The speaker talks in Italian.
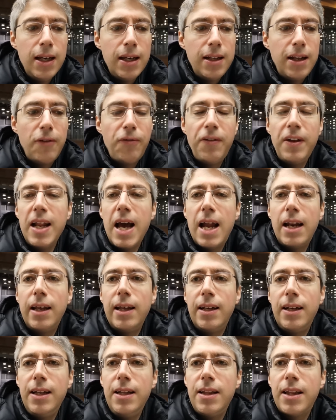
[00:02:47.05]
nel
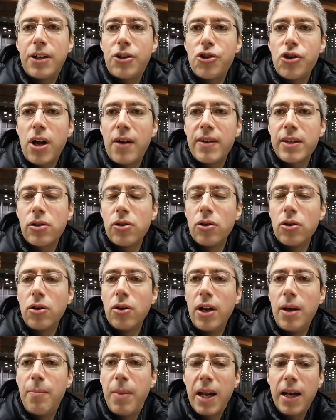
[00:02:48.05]
finale l'Inter giocava solo
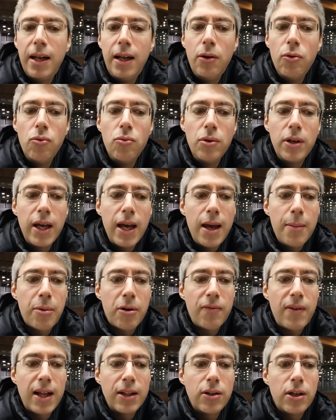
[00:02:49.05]
con le palle lunghe
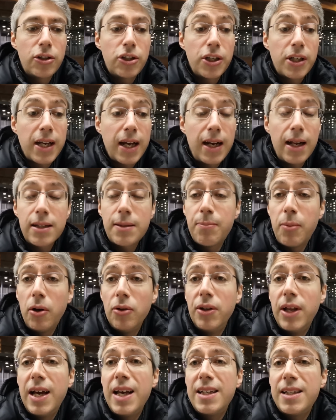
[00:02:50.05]
provando a cercare la
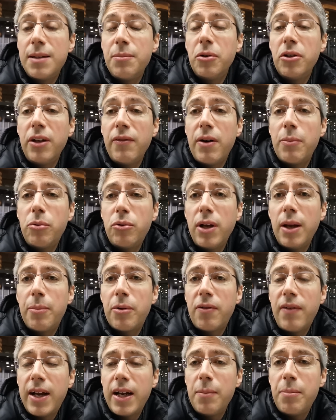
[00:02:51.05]
sponda e si poteva pure
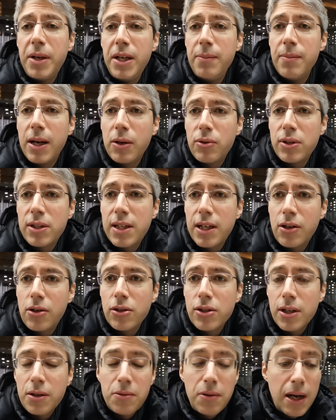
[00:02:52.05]
provare prima questa
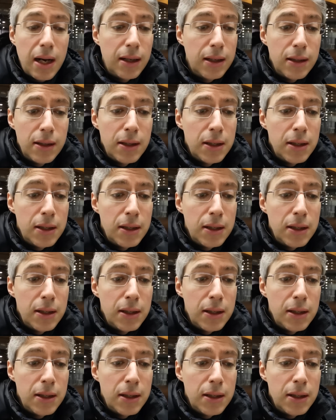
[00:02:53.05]
cosa qua